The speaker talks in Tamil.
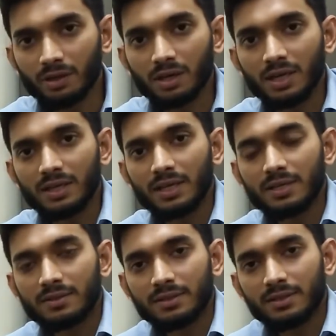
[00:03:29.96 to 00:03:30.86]
என்னென்னா இந்த
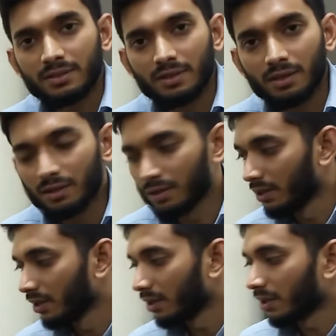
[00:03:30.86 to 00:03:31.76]
இன்ஸ்டன்ட் ஸ்டார்ட்
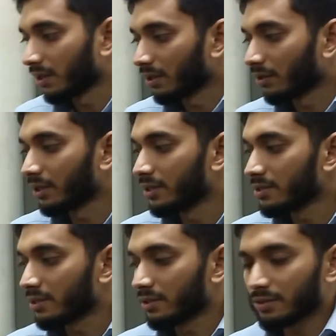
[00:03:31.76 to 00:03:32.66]
அதாவது
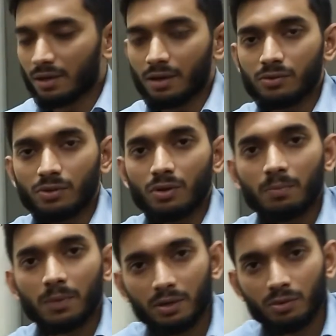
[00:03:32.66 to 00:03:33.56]
இன்ஸ்டன்ட் ஸ்டார்ட்னு சொல்லி ஒரு
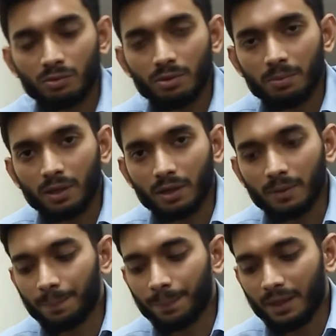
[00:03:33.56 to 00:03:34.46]
பட்டன் கொடுத்துருப்பாங்க
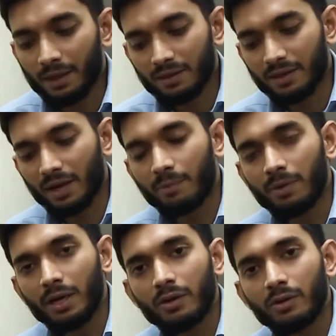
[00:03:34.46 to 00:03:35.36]
இந்த டைம்
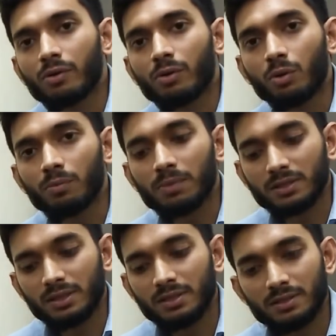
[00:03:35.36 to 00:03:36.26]
டிலேயும் இருக்கும்
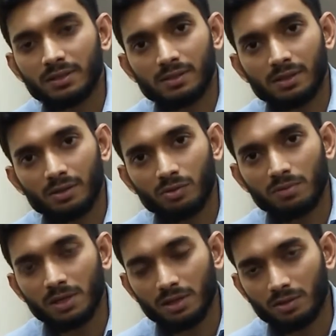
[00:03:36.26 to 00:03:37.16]
ப்ளஸ் இன்ஸ்டன்ட் ஸ்டார்ட்னு
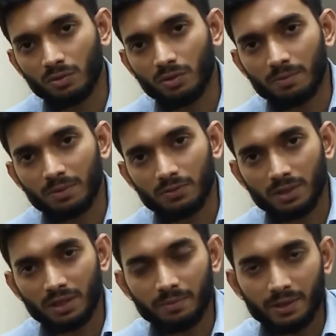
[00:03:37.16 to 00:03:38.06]
ஒரு பட்டன் இருக்கும் அதை ப்ரெஸ்
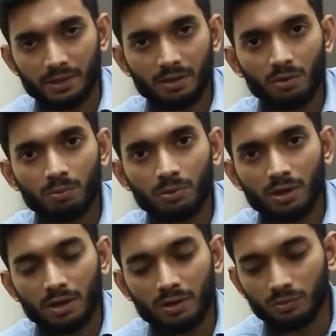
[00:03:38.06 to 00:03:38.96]
பண்ணால் இமீடியட்டாக அவுட்புட்
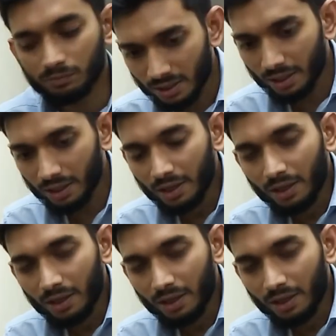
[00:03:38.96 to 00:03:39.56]
ஆன் ஆயிரும் சரி